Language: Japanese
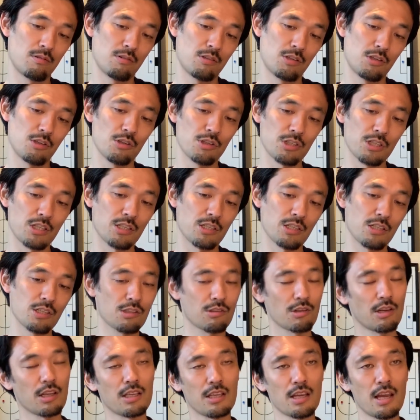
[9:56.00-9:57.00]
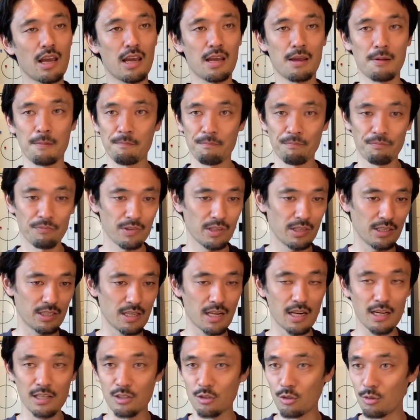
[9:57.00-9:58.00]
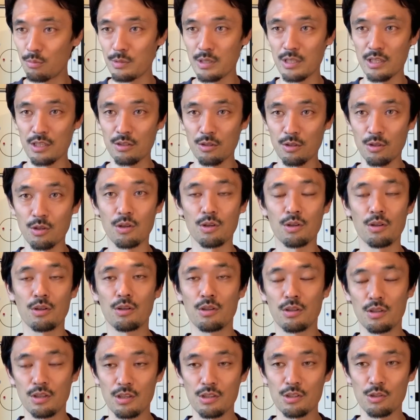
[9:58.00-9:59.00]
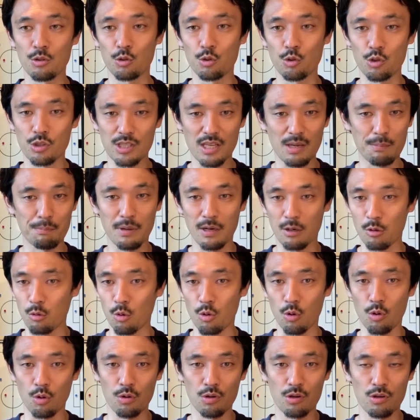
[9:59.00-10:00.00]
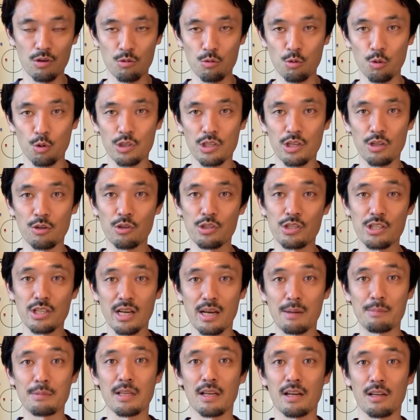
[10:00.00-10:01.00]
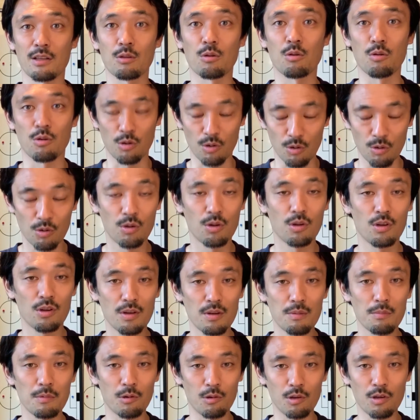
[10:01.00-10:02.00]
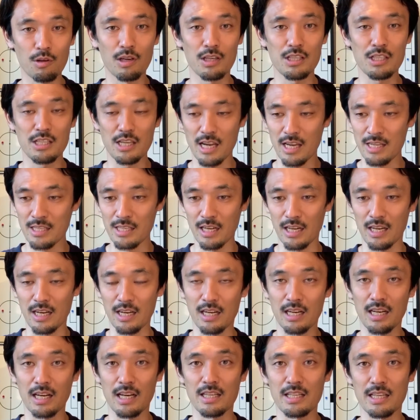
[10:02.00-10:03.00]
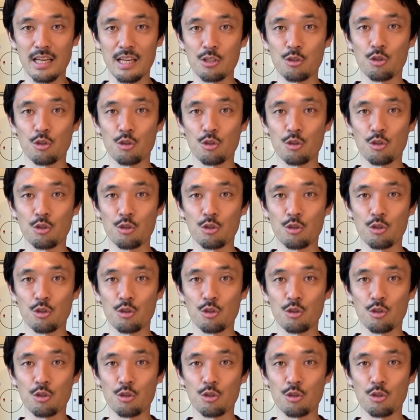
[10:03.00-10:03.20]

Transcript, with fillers: 中心に据えて左と右のちょっとしたやっぱりこうクオリティの違いみたいなところ、まあ、これは試合の中でかなり顕